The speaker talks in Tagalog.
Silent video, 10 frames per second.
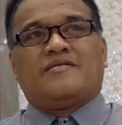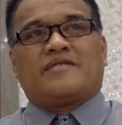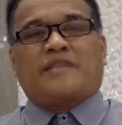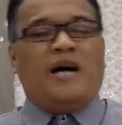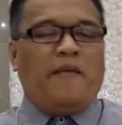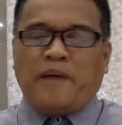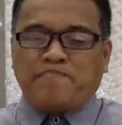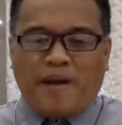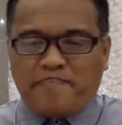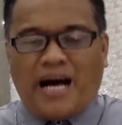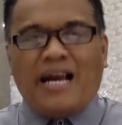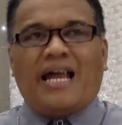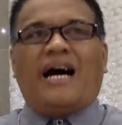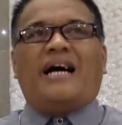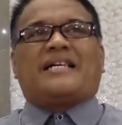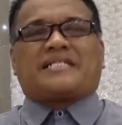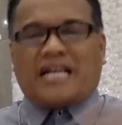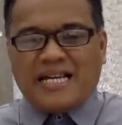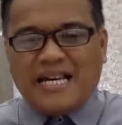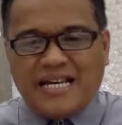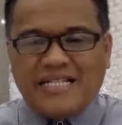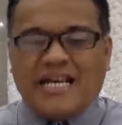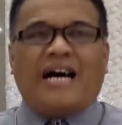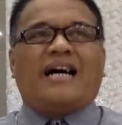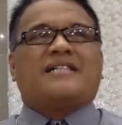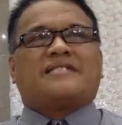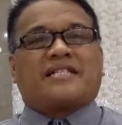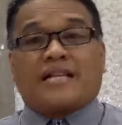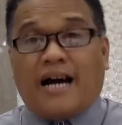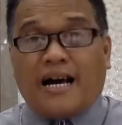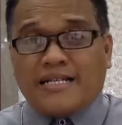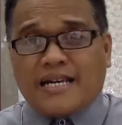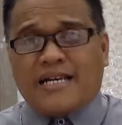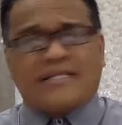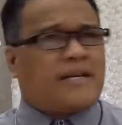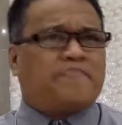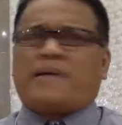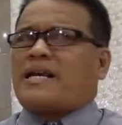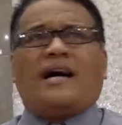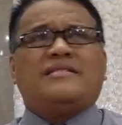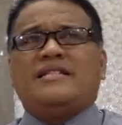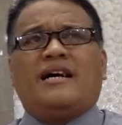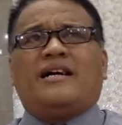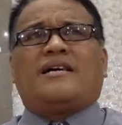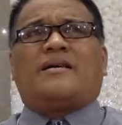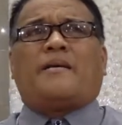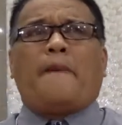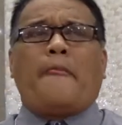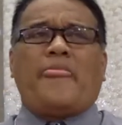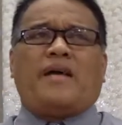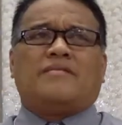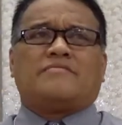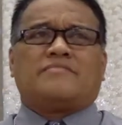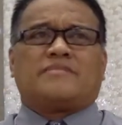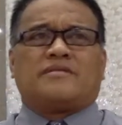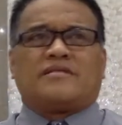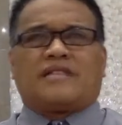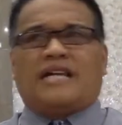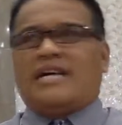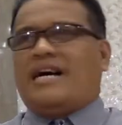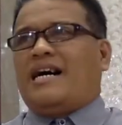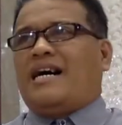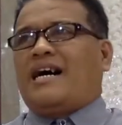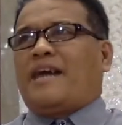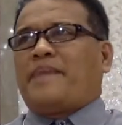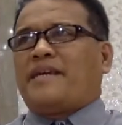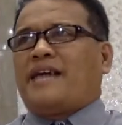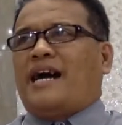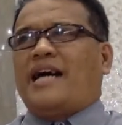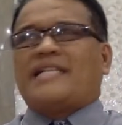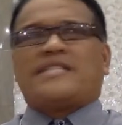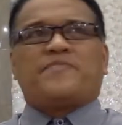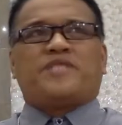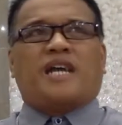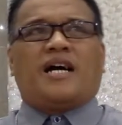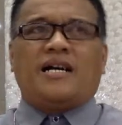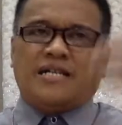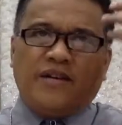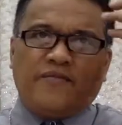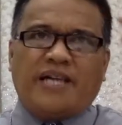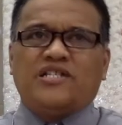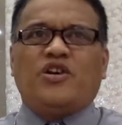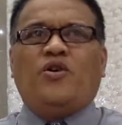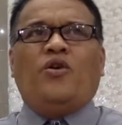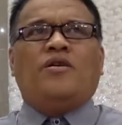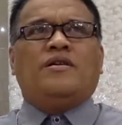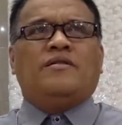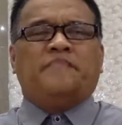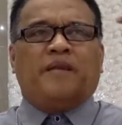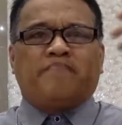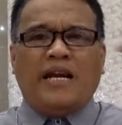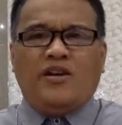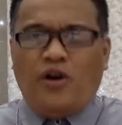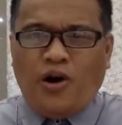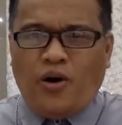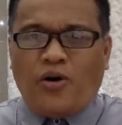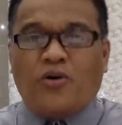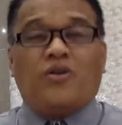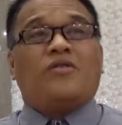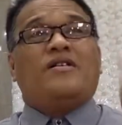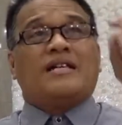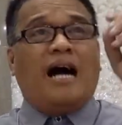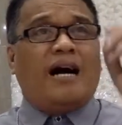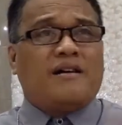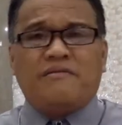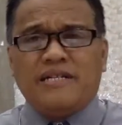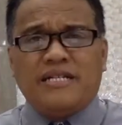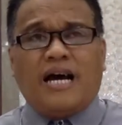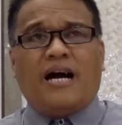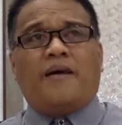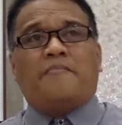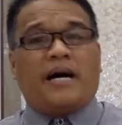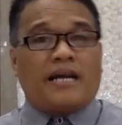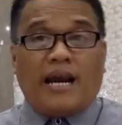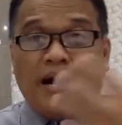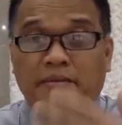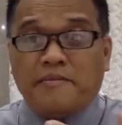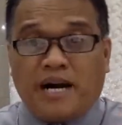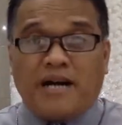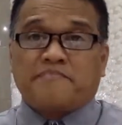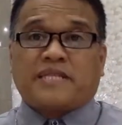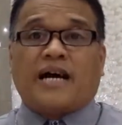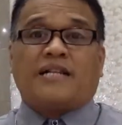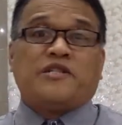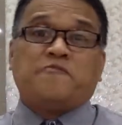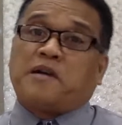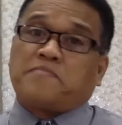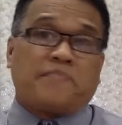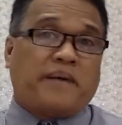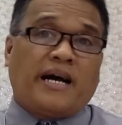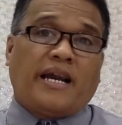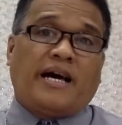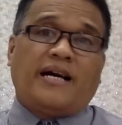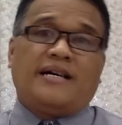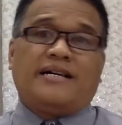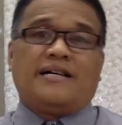Sa mga pagpapala na sarili niya lang, diskarte sa paraan niya. Kaya kapag nakaisip siya, even yung panloloko, gagawin niya para lamang makamtan yung pagpapala